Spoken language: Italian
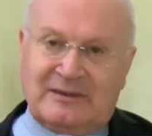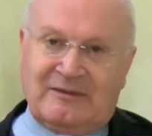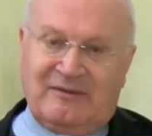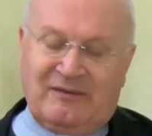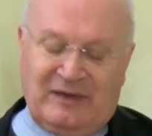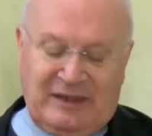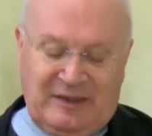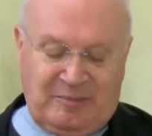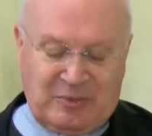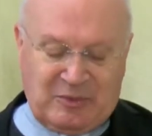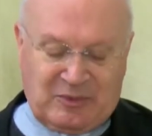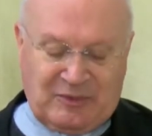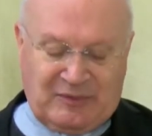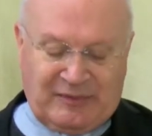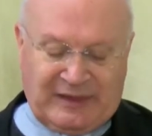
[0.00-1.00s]
Filippo
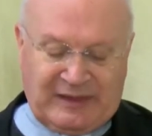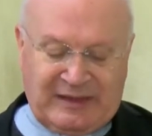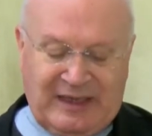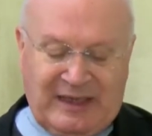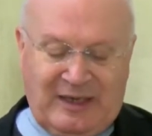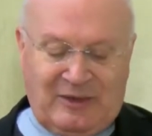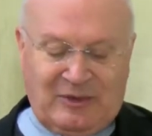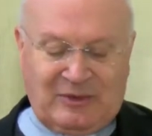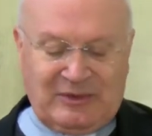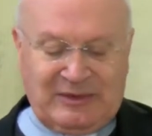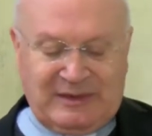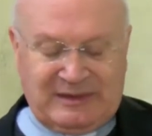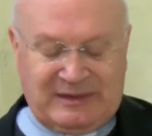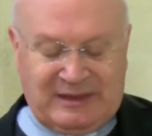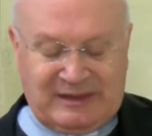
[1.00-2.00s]
suo fratello,
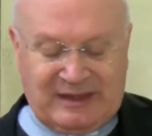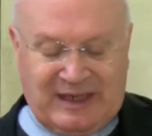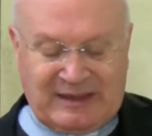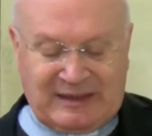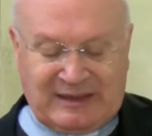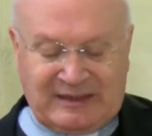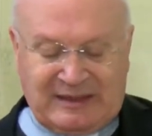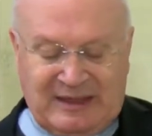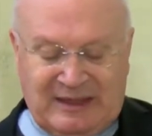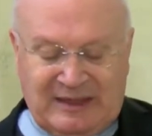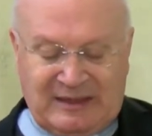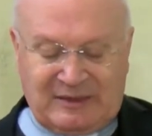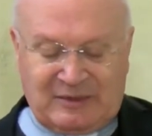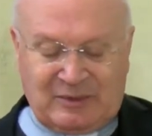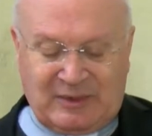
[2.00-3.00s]
tetrarca
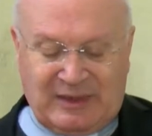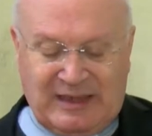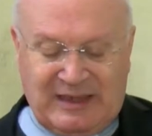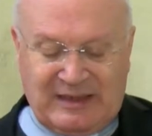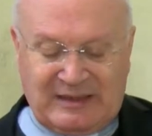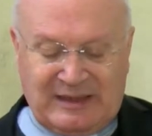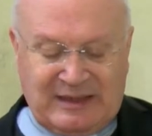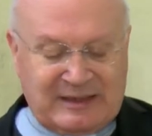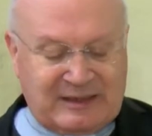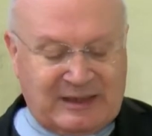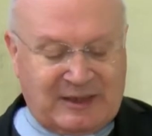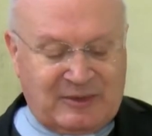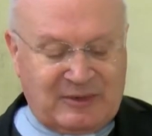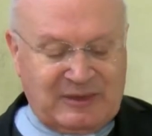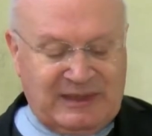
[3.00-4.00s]
dell'Iturea e della
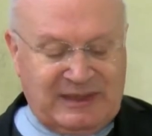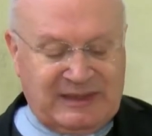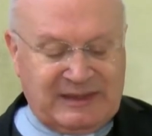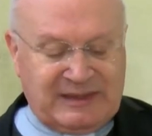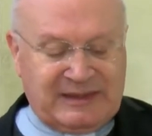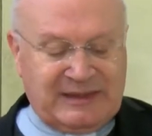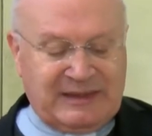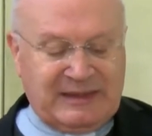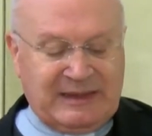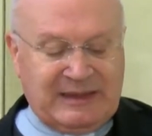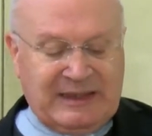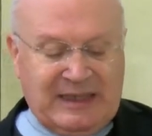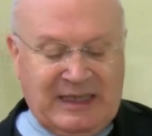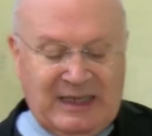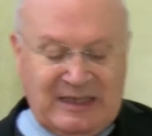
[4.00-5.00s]
Traconidite,
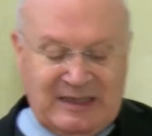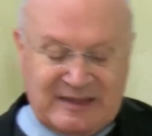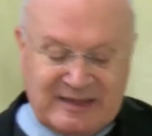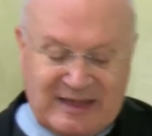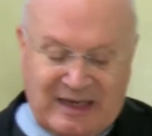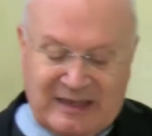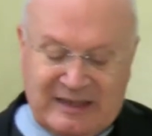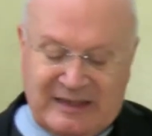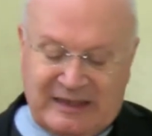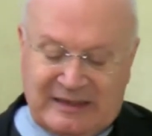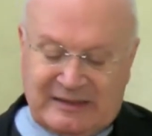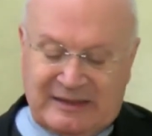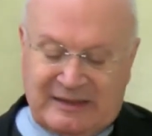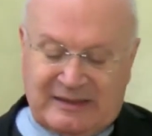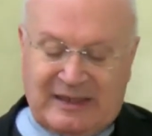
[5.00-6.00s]

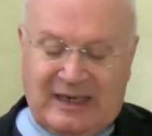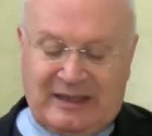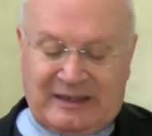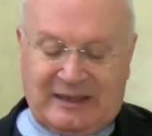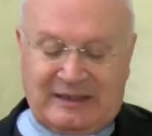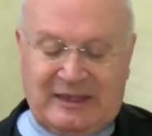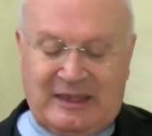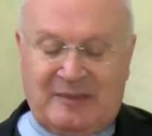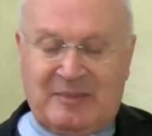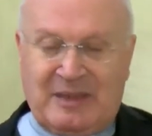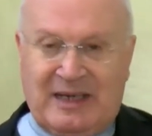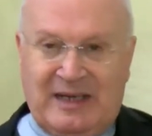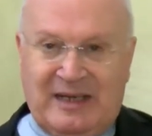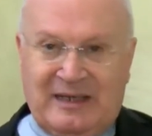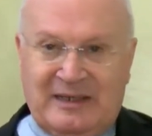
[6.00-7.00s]
Elisania, tetrarca della
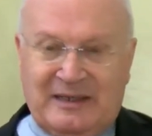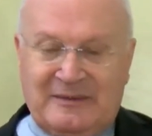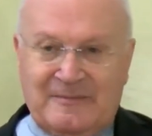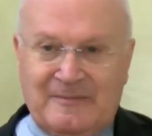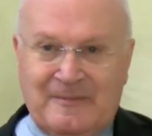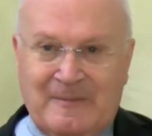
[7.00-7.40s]
Bilene.